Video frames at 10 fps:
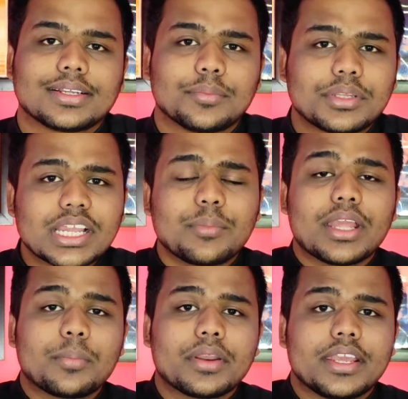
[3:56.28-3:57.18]
कम से कम
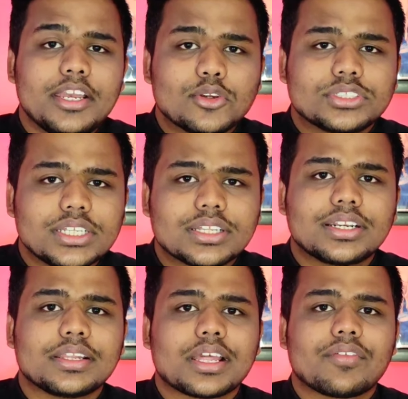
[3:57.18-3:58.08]
यहाँ पर हीलियो जी
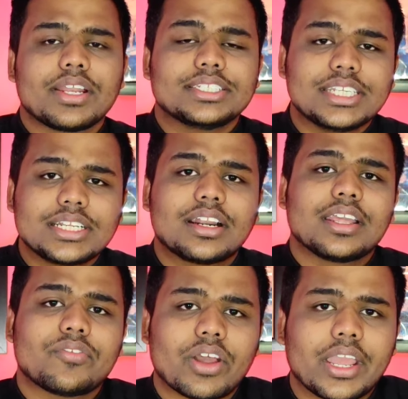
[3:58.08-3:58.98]
थर्टी सेवन जी
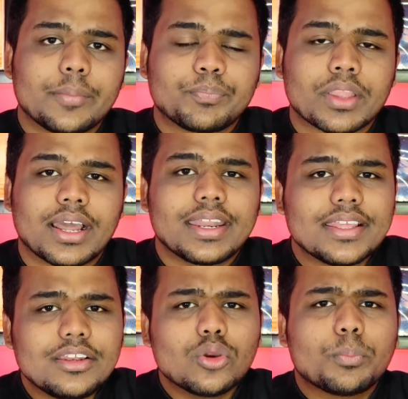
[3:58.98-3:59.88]
थर्टी फाइव अरे
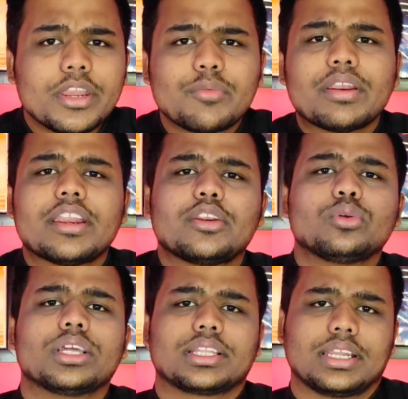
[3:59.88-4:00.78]
हीलियो पी ट्वेंटी
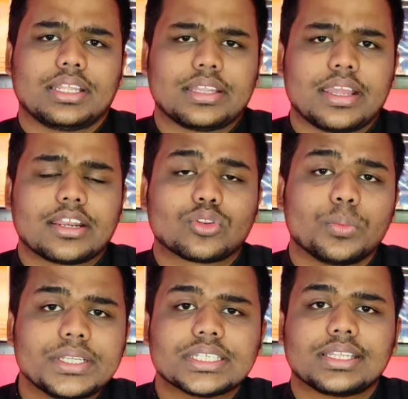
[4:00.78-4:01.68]
टू तक दे देते यार तो
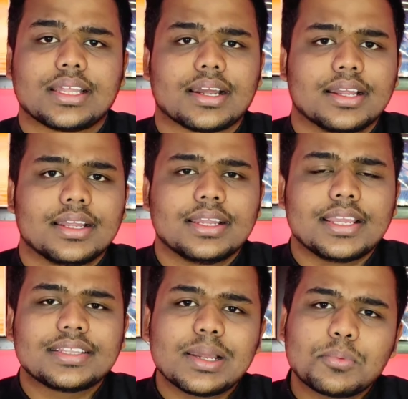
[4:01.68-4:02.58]
भी चलता
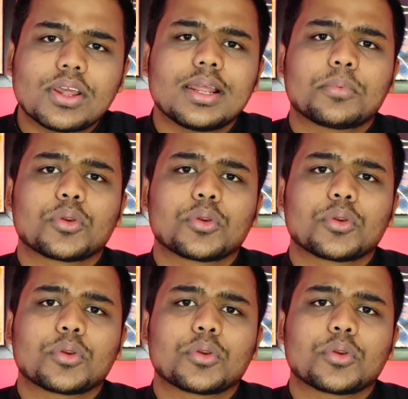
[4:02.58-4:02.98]
इतना पुराना